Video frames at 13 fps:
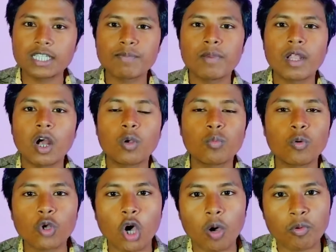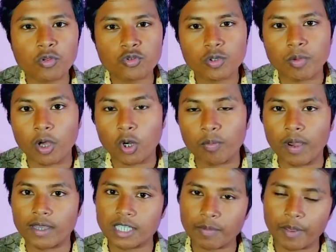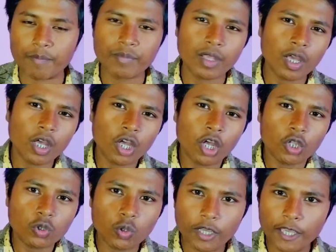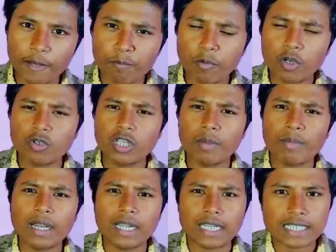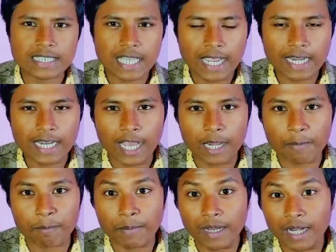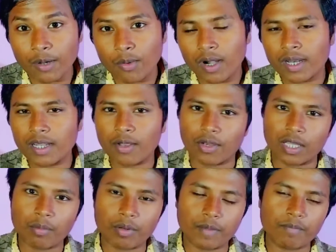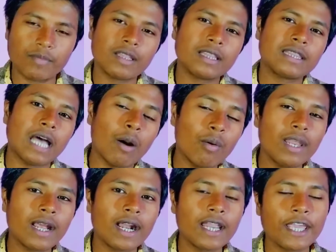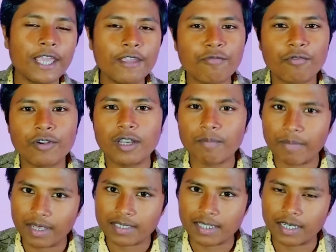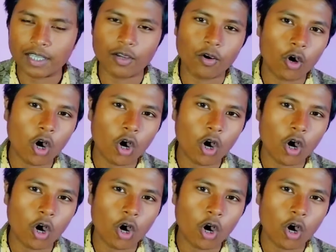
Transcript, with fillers: ডিসপ্লে আউটপুট অবশ্যই ভালো পাওয়া যাবে তো এরপর যদি আমরা ডিজাইন আর বিল কোয়ালিটির কথা বলি তাহলে এখানে এই ফুটির ব্যাক সাইডে